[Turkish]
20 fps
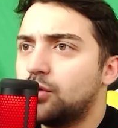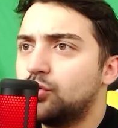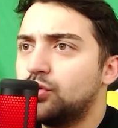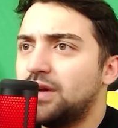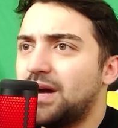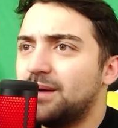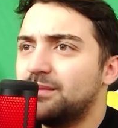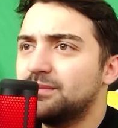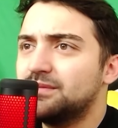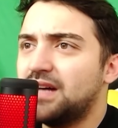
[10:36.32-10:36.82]

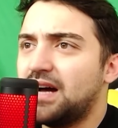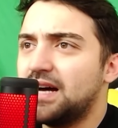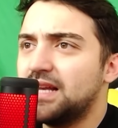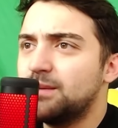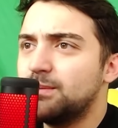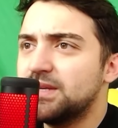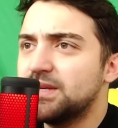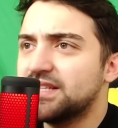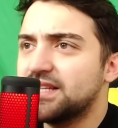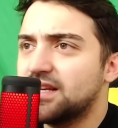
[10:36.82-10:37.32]
Rüyamda
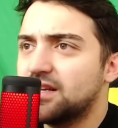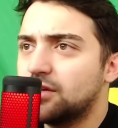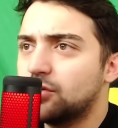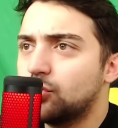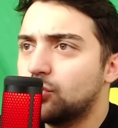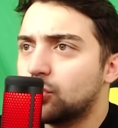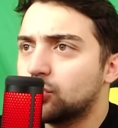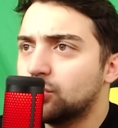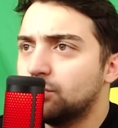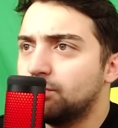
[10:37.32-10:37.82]
anime
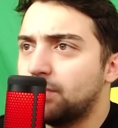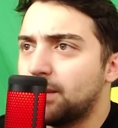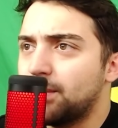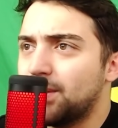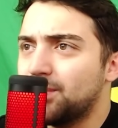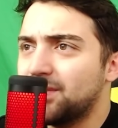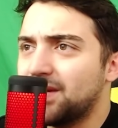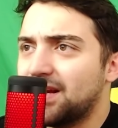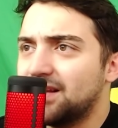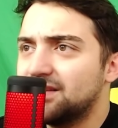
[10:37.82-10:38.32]
seyrediyordum.
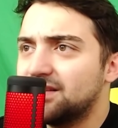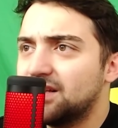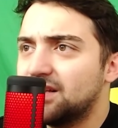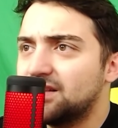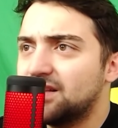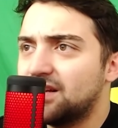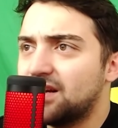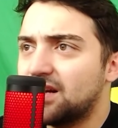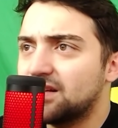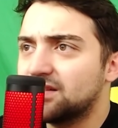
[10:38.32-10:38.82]
Babam geldi
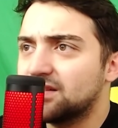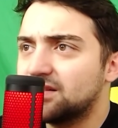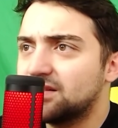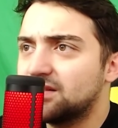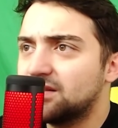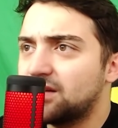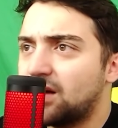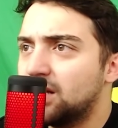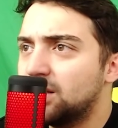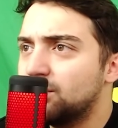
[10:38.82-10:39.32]
yeter artık
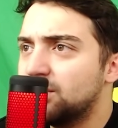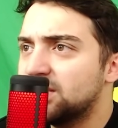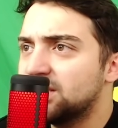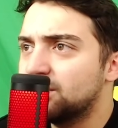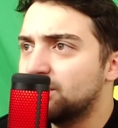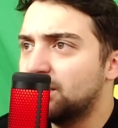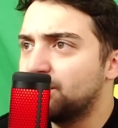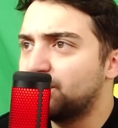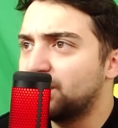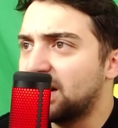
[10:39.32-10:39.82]
anime
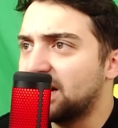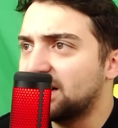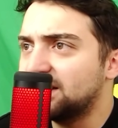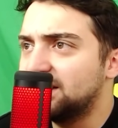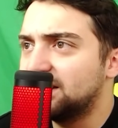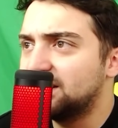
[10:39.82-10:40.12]
izlemeyi bırak